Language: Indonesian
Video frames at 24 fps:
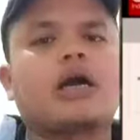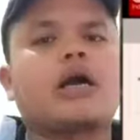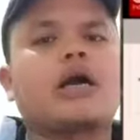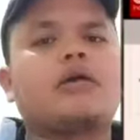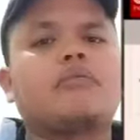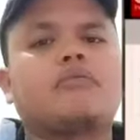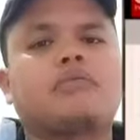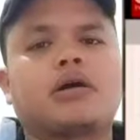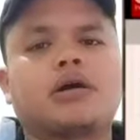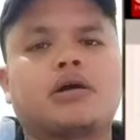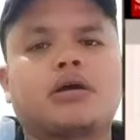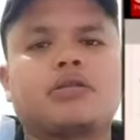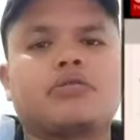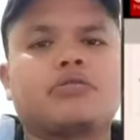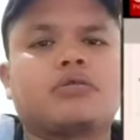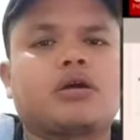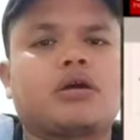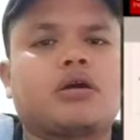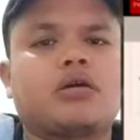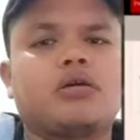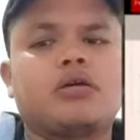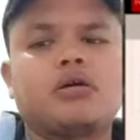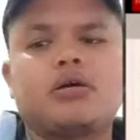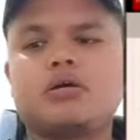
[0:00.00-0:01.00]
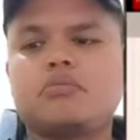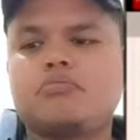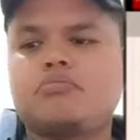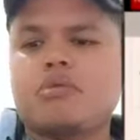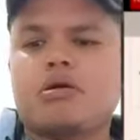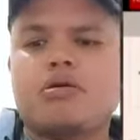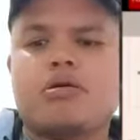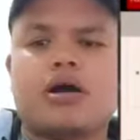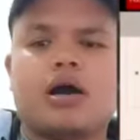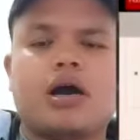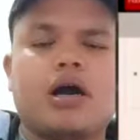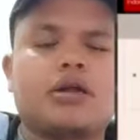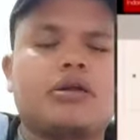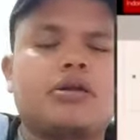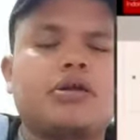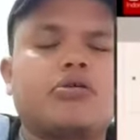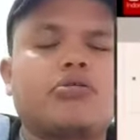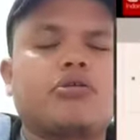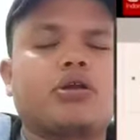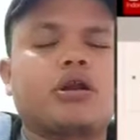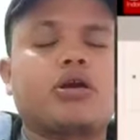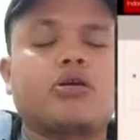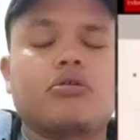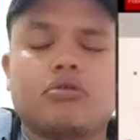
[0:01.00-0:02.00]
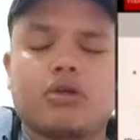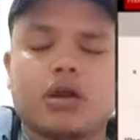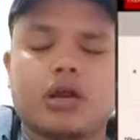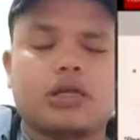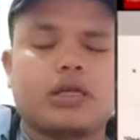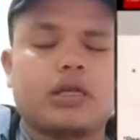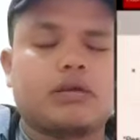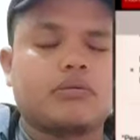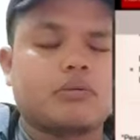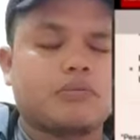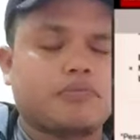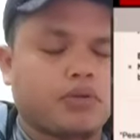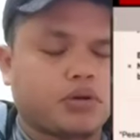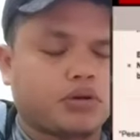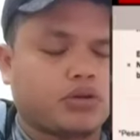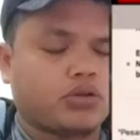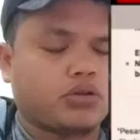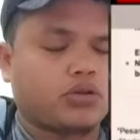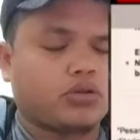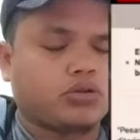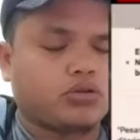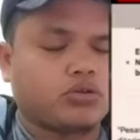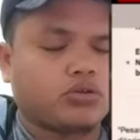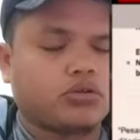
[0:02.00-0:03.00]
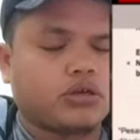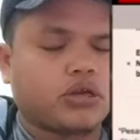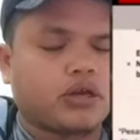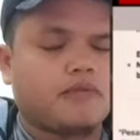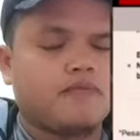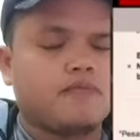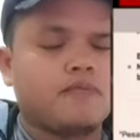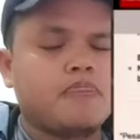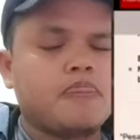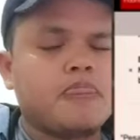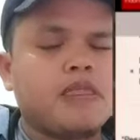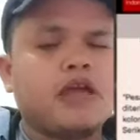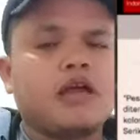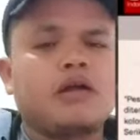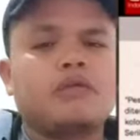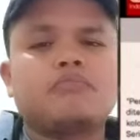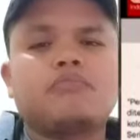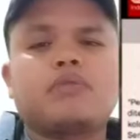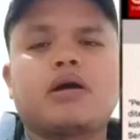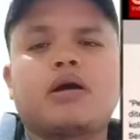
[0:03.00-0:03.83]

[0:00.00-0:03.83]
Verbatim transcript: yang seringkali menyertakan pujian-pujian eksplisit terhadap rejim Rahmon